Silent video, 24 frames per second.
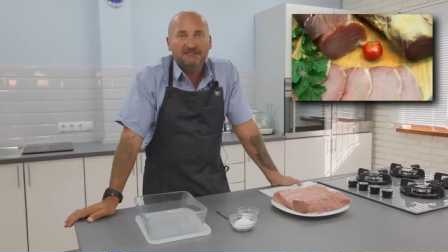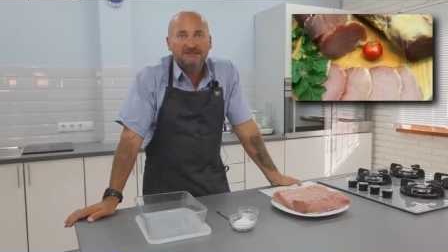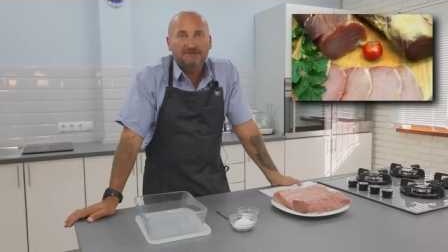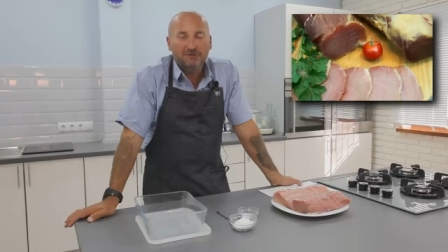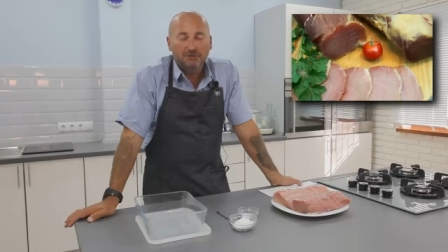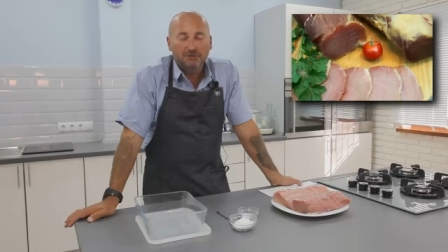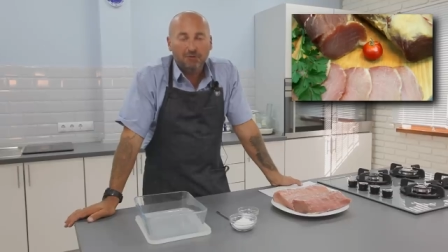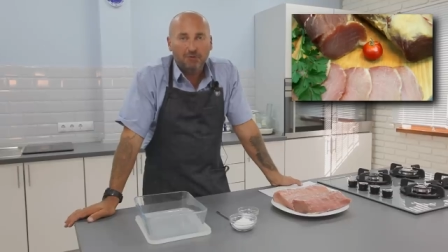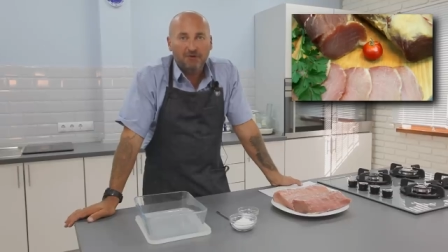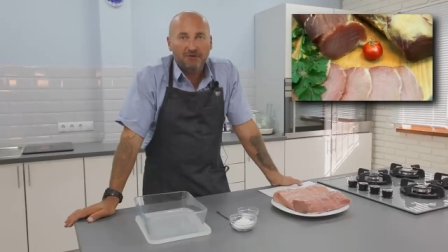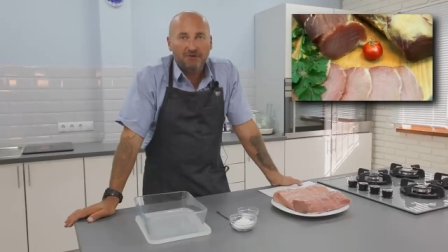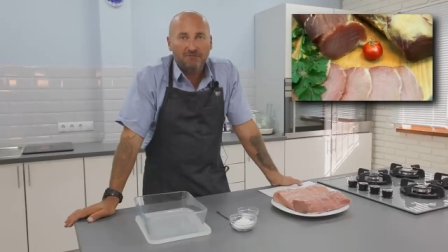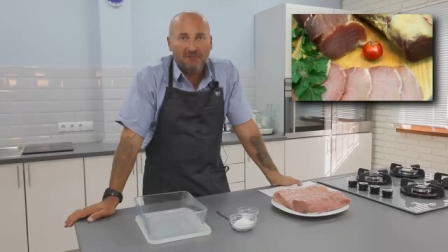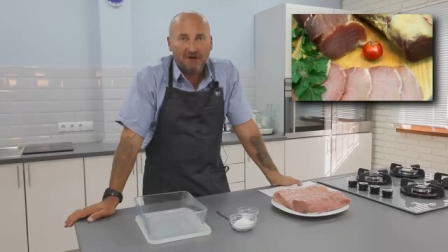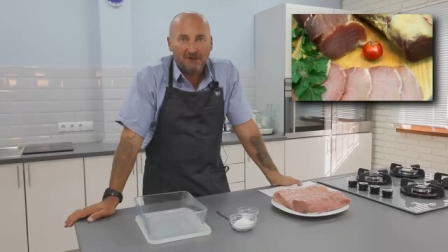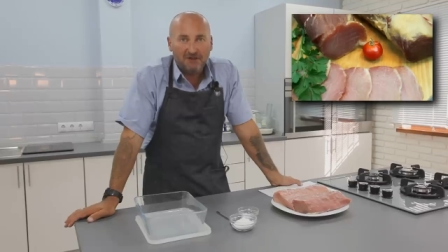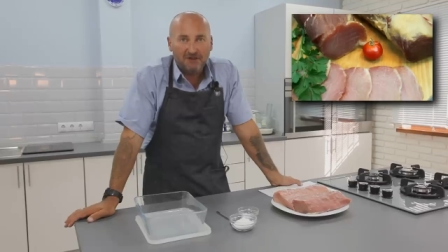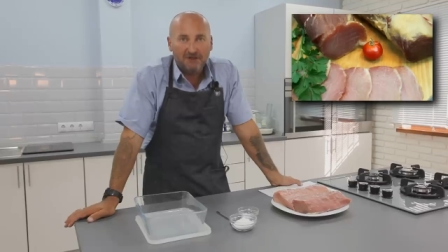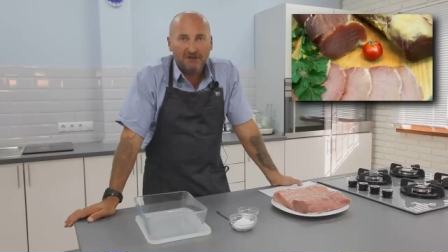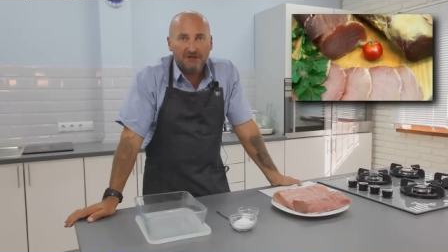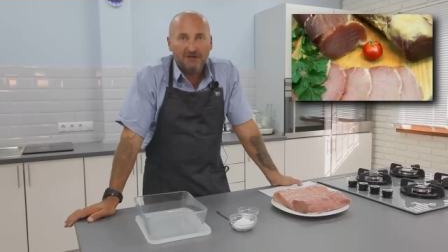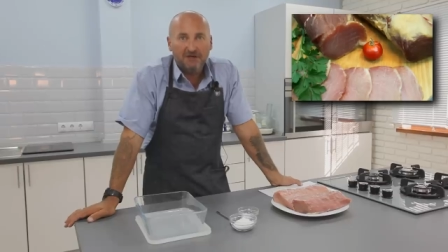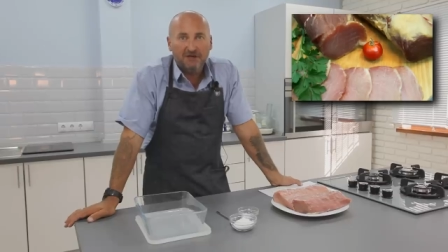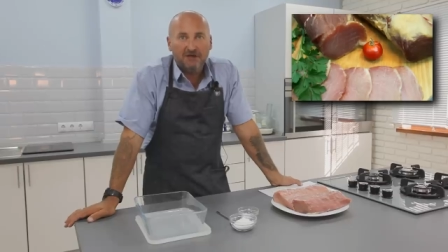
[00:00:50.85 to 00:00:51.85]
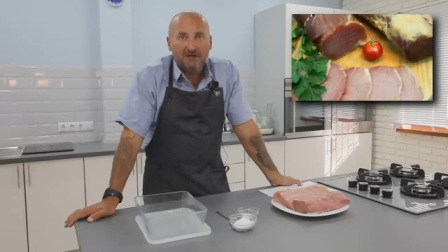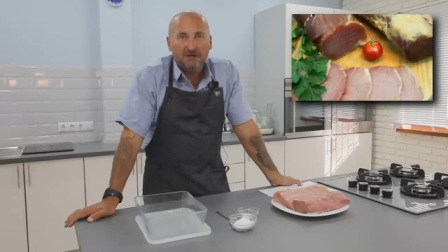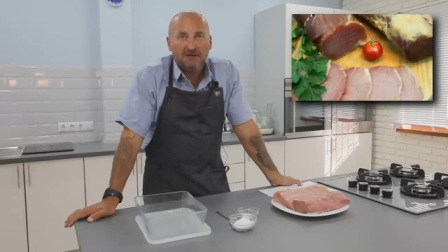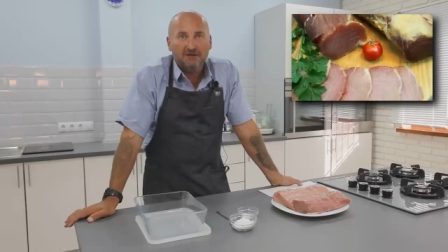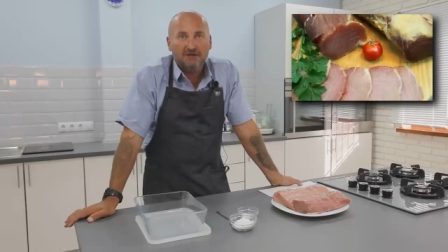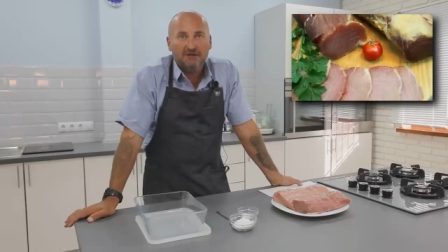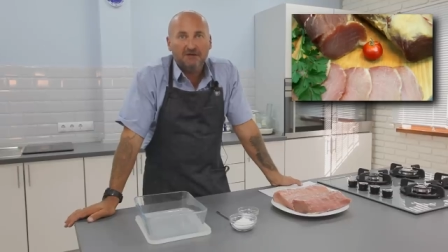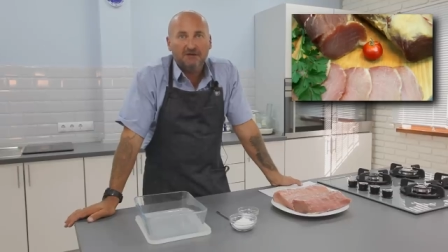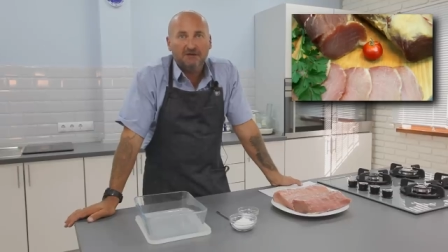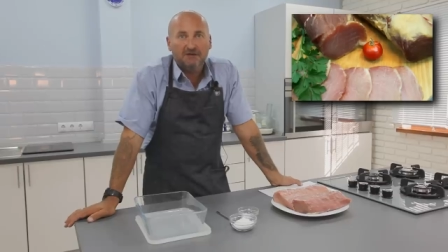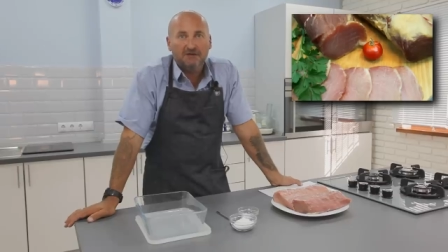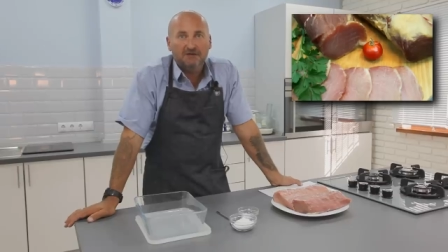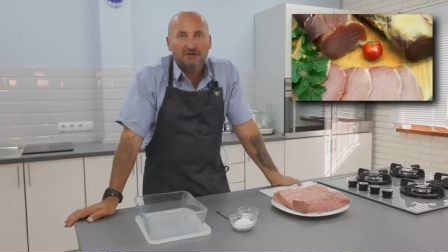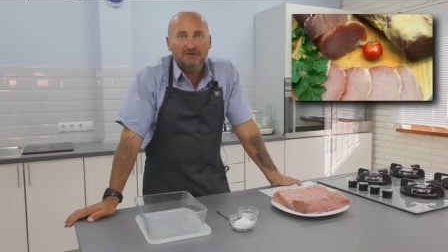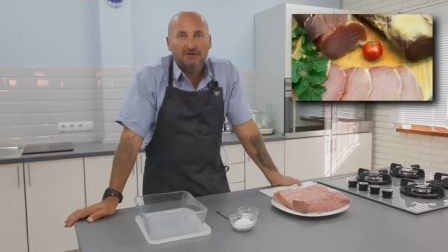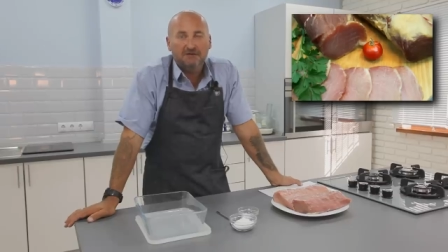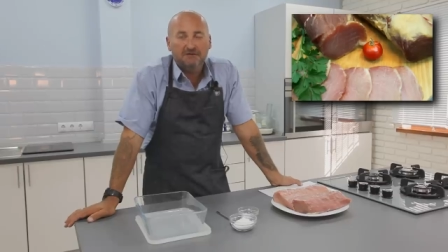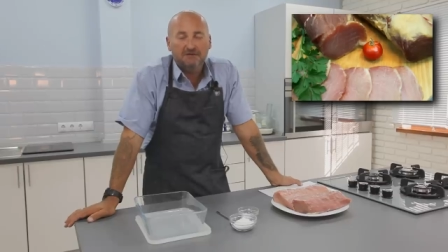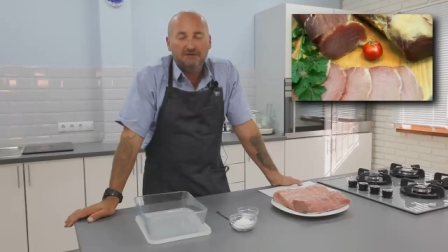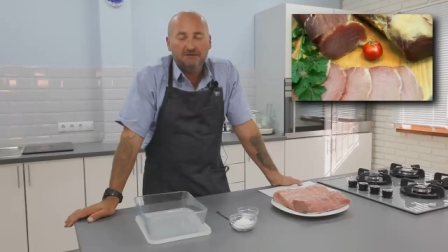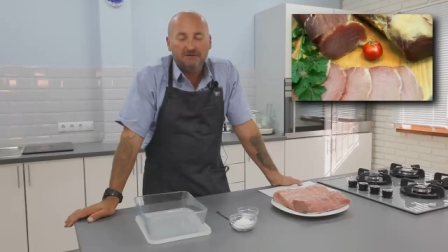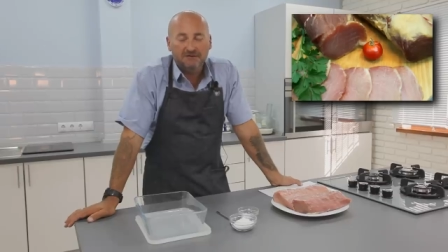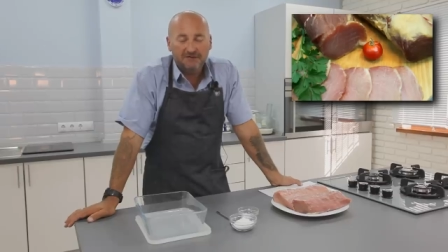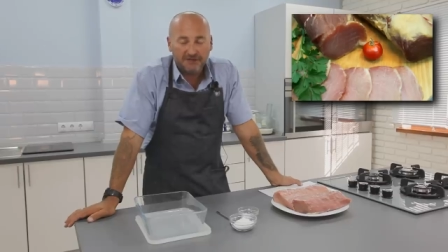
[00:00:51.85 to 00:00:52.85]
свиной балык
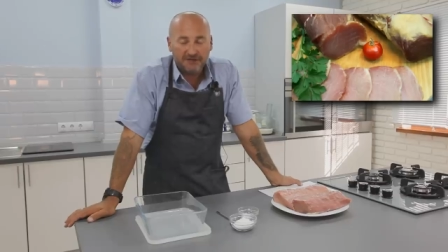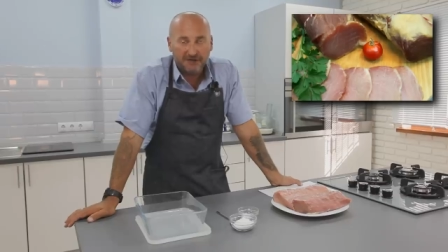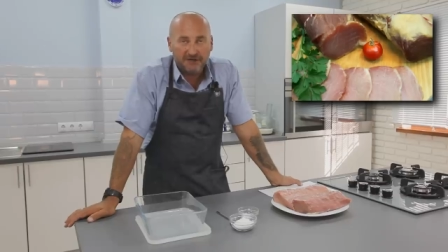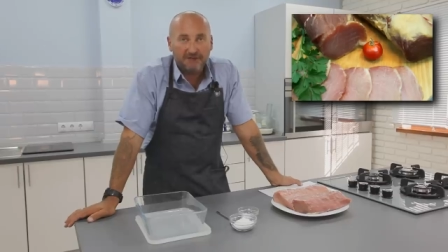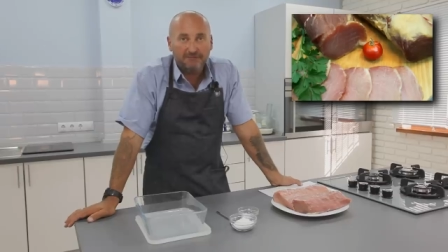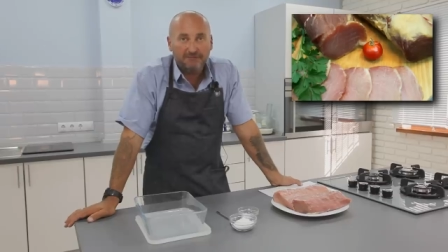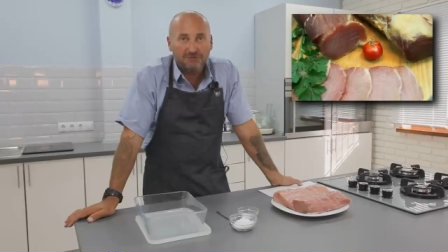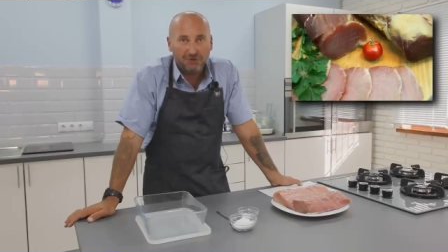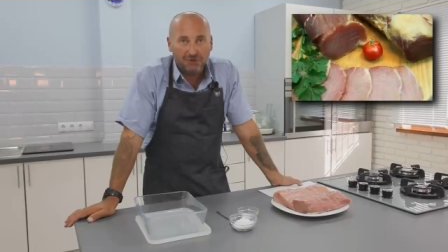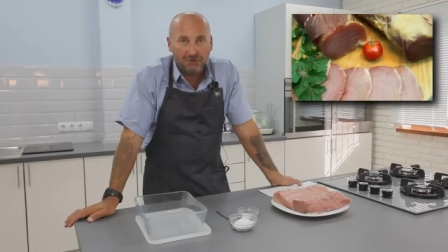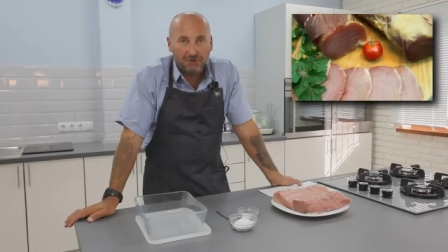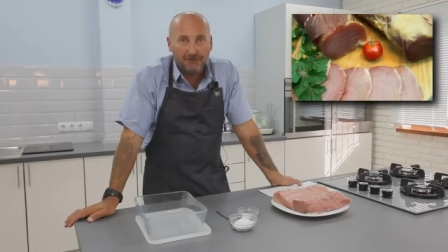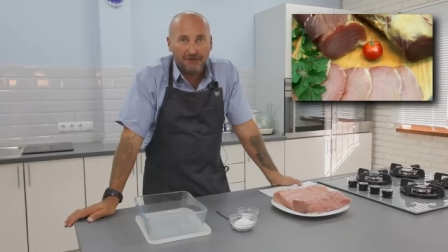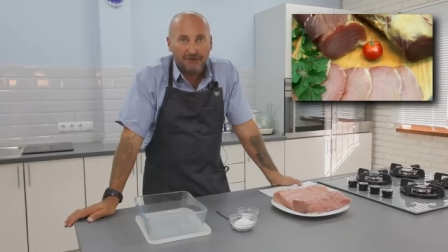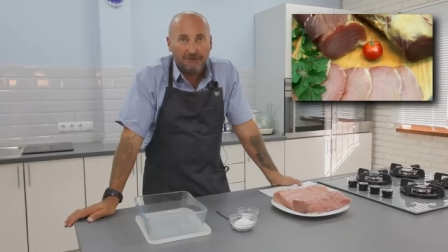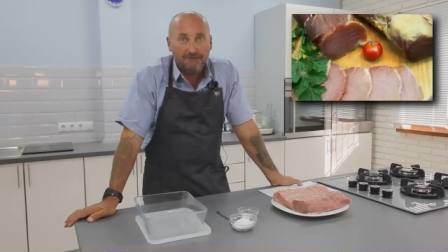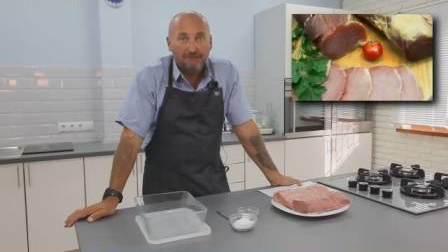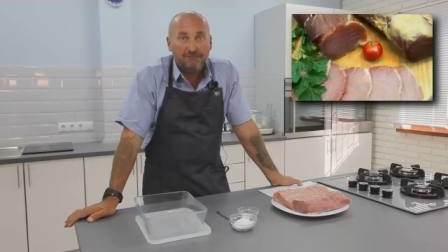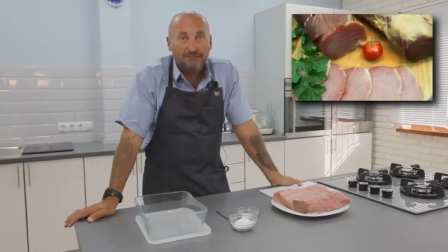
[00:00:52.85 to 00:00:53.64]
э, сырокопченый.